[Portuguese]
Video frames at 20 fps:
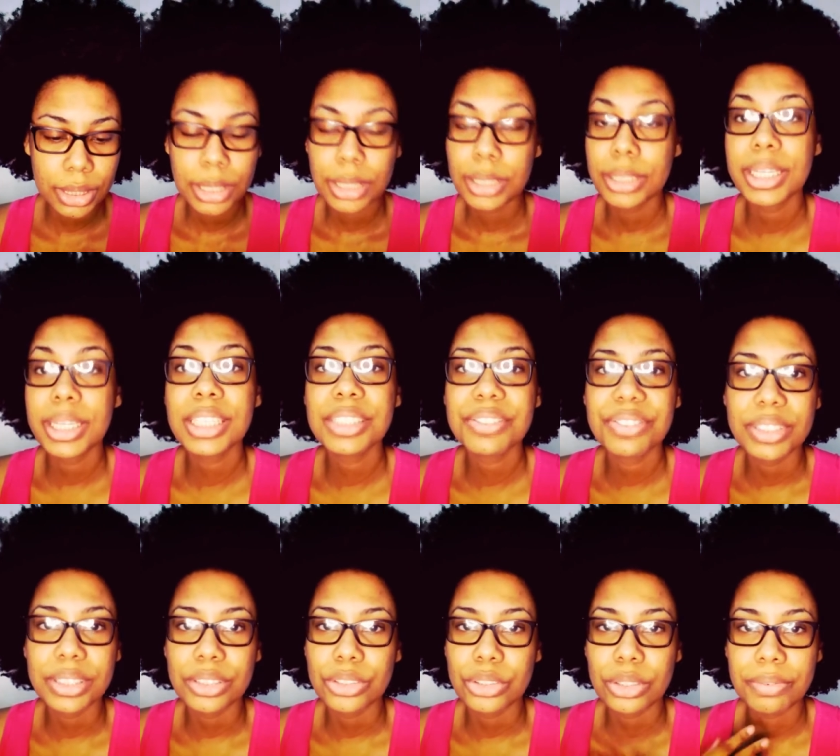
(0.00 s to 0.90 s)
linhas
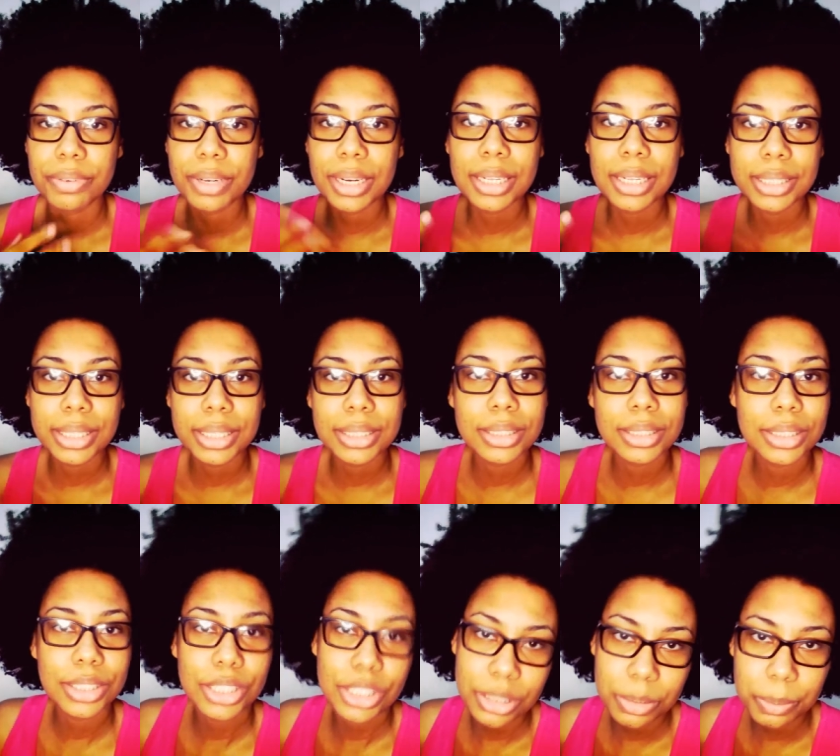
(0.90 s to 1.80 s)
finas, eu ia falar
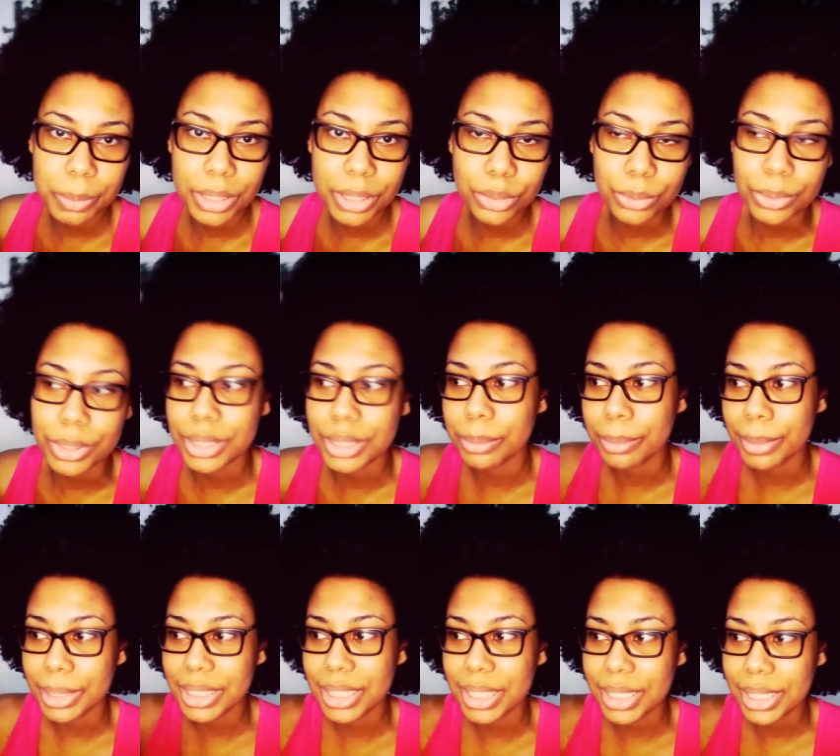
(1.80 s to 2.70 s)
linhas de expressões,
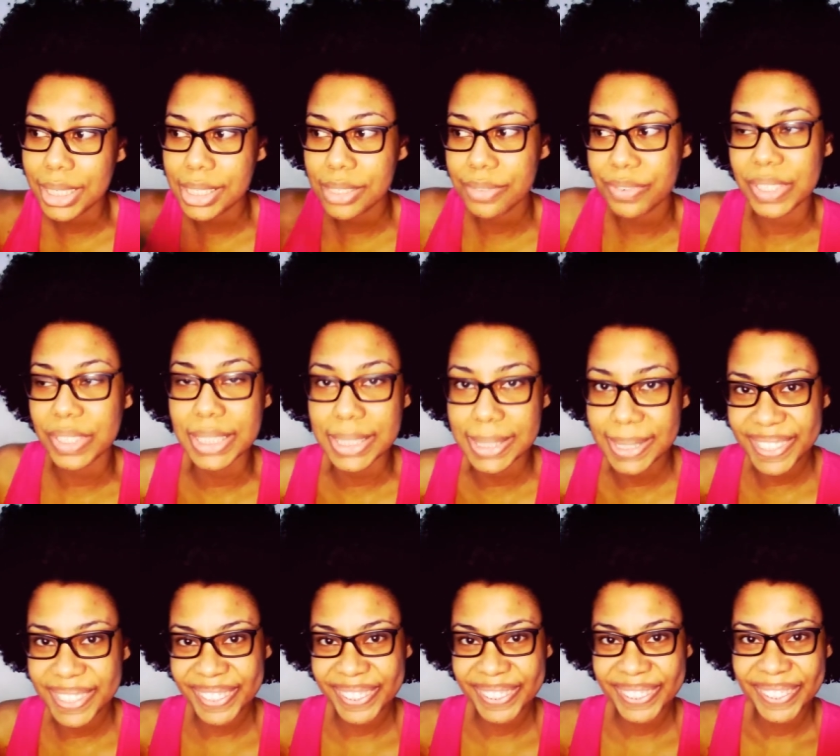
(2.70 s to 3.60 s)
mas linhas
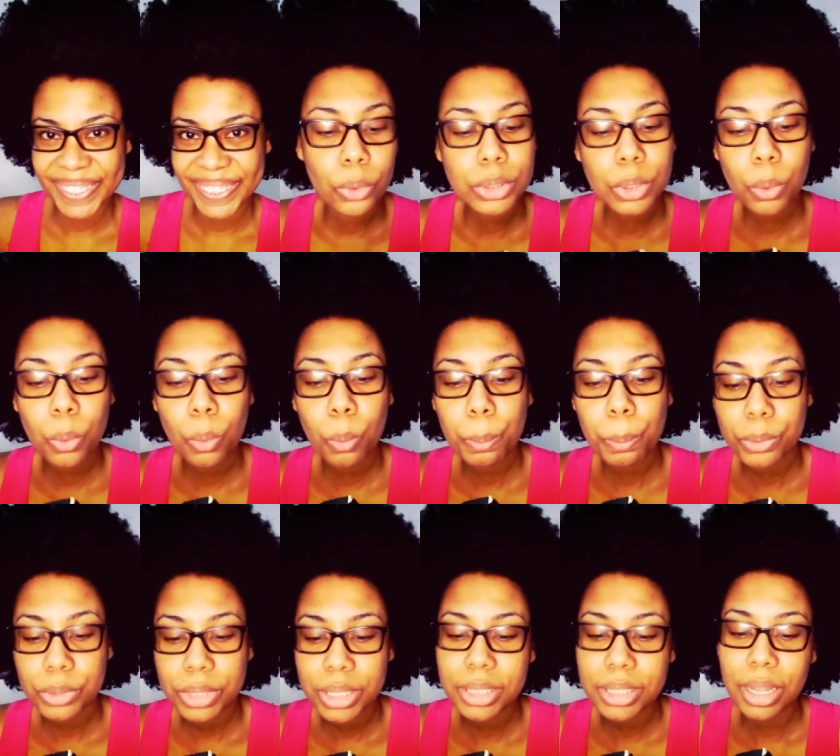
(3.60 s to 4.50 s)
finas. Conta com o
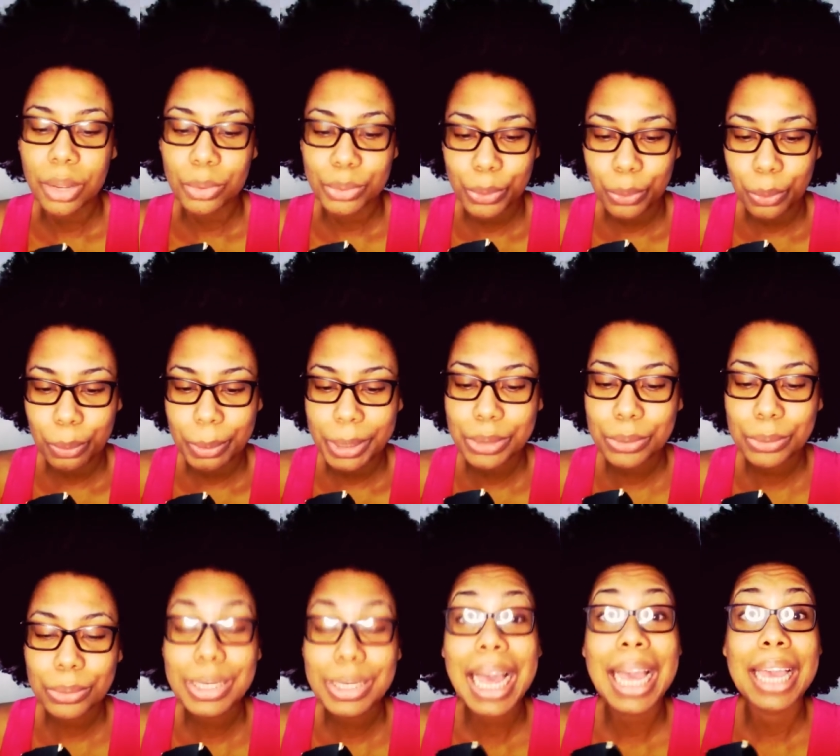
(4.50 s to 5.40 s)
poder da alta
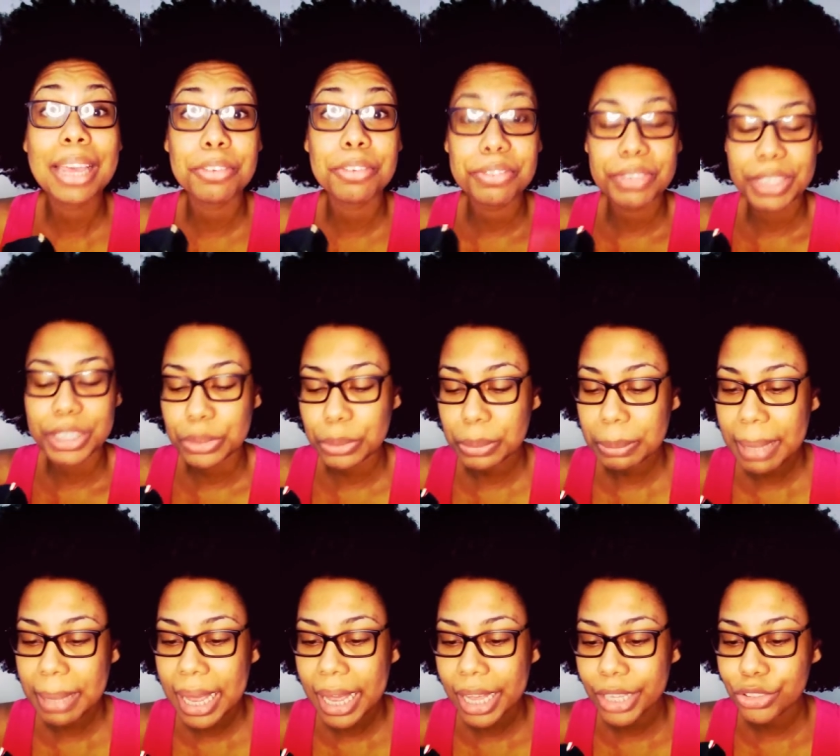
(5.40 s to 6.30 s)
cobertura, efeito
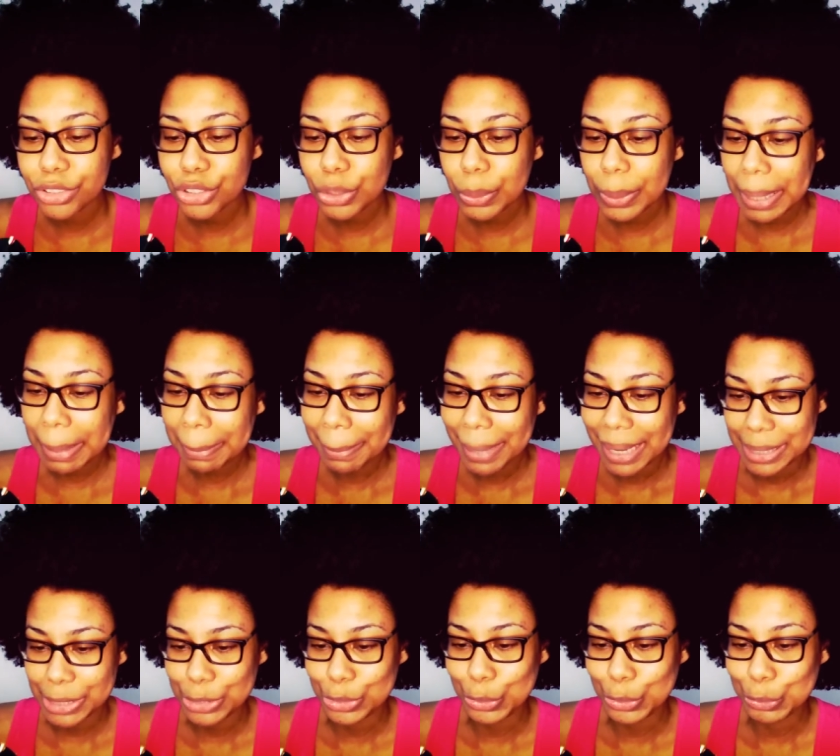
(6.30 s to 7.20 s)
mate, o que
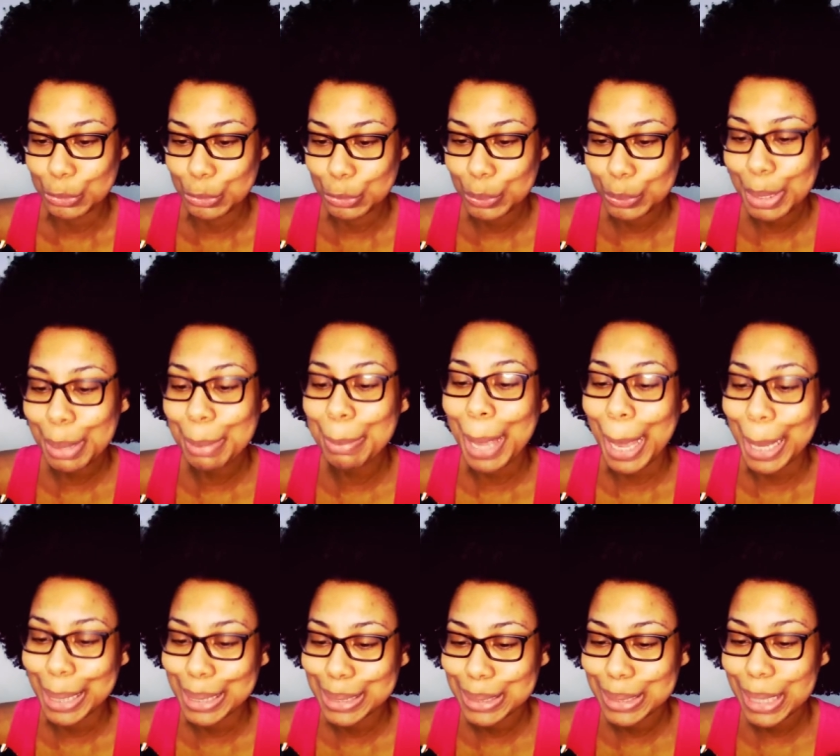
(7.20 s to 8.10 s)
mais, gente? O que
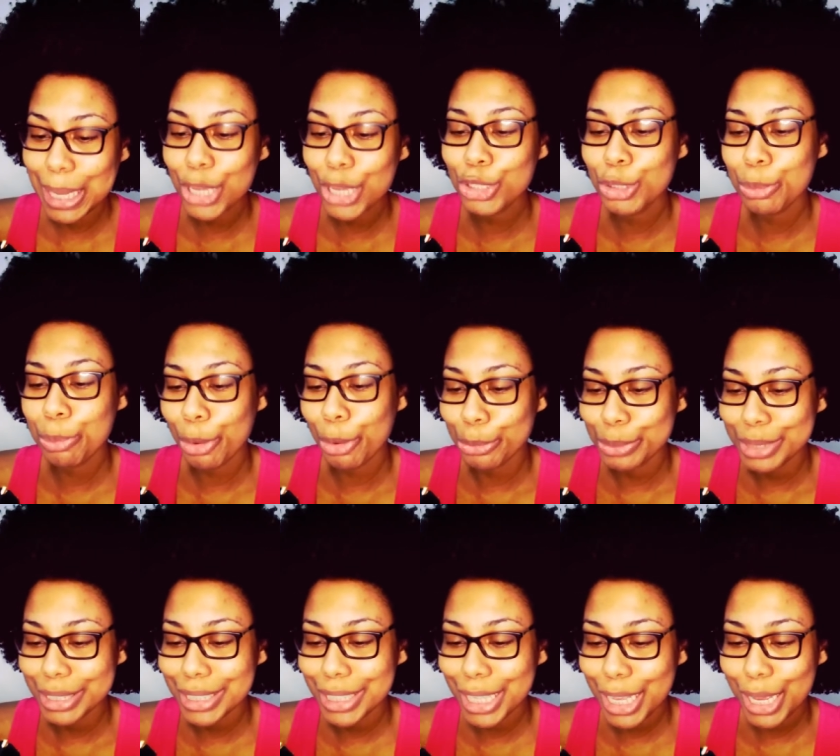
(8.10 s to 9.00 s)
mais?
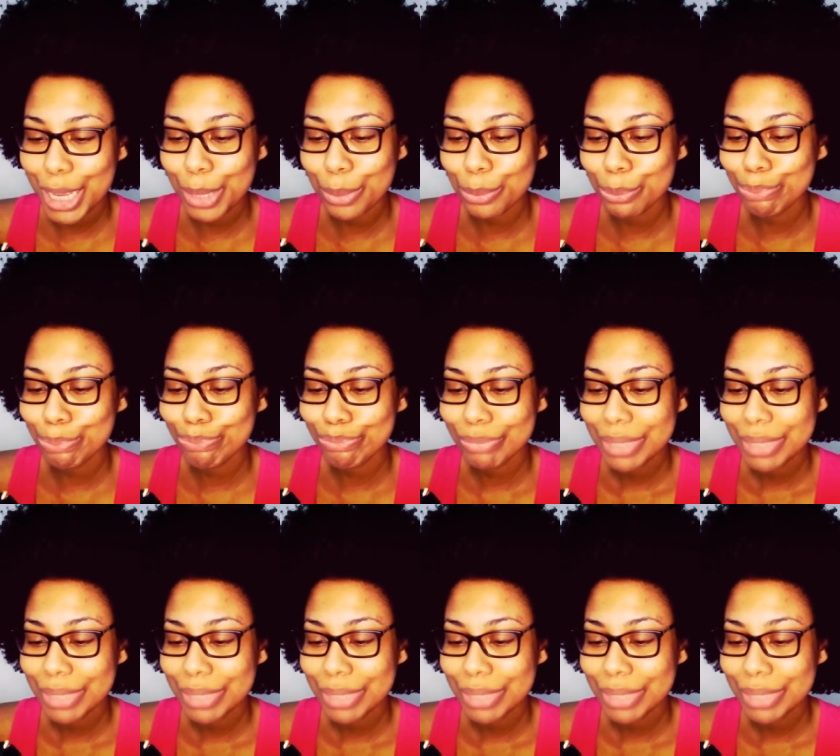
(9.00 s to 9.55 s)
Antipoluição,